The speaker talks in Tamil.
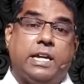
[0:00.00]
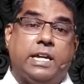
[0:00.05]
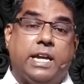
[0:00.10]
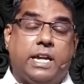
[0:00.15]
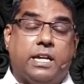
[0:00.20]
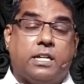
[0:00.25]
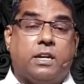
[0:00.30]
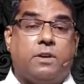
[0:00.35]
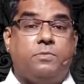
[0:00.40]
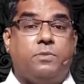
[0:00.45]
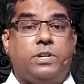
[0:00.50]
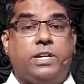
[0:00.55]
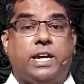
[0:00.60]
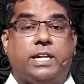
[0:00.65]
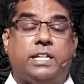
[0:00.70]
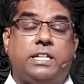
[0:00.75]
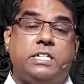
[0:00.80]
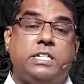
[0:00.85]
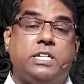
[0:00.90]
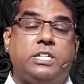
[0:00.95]
எடுக்க
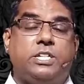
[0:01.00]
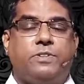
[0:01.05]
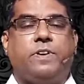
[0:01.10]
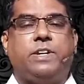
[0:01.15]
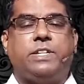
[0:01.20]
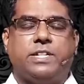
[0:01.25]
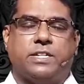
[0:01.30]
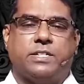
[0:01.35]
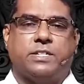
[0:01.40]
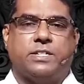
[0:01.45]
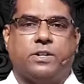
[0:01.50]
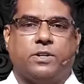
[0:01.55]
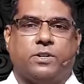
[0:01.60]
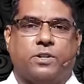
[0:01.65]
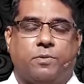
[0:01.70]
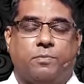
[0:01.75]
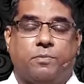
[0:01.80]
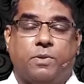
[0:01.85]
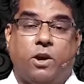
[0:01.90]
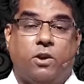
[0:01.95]
முடியாத சுச்சுவேஷன்ஸ்
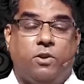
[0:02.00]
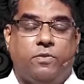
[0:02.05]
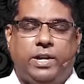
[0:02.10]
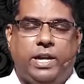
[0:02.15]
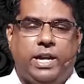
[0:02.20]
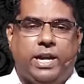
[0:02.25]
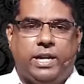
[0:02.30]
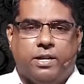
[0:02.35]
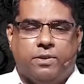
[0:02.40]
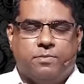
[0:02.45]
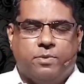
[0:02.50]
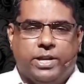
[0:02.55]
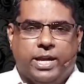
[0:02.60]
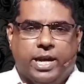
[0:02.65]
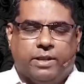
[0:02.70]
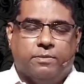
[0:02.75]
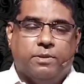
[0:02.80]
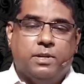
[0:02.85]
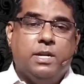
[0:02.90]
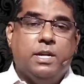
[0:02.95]
இருக்கும் அவங்க வீட்டில் எடுக்க
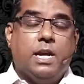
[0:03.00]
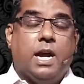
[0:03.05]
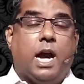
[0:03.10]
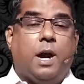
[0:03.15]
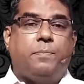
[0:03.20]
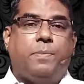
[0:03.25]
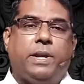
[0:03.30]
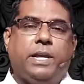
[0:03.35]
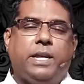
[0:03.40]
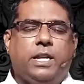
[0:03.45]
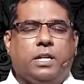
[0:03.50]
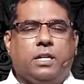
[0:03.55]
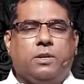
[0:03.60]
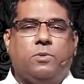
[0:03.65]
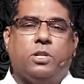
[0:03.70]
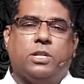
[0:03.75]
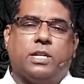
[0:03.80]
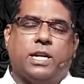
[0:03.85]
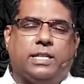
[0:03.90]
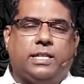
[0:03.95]
முடியாது அப்படி
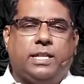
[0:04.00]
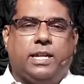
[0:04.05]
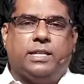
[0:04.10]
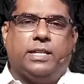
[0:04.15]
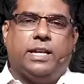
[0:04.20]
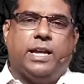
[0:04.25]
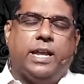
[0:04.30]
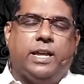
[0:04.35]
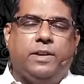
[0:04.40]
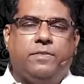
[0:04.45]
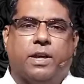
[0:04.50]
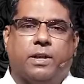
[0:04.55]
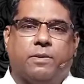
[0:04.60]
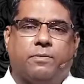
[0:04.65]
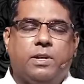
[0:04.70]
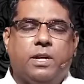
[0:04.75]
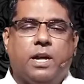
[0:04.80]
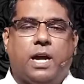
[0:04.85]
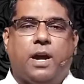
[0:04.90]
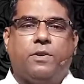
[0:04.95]
இருக்கும்போது கத்தர் அதை அறிவார்
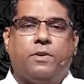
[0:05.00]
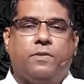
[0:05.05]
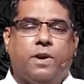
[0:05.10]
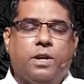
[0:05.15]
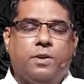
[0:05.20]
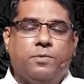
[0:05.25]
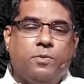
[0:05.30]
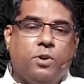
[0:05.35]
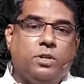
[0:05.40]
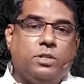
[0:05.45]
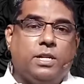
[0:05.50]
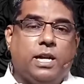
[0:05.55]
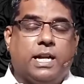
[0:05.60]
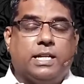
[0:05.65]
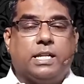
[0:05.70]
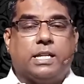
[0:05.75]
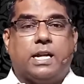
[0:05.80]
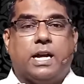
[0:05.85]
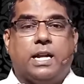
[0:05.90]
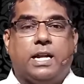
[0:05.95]
அவர் வரும்போது
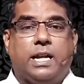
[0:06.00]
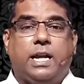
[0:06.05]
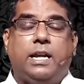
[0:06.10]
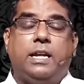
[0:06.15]
அதற்கான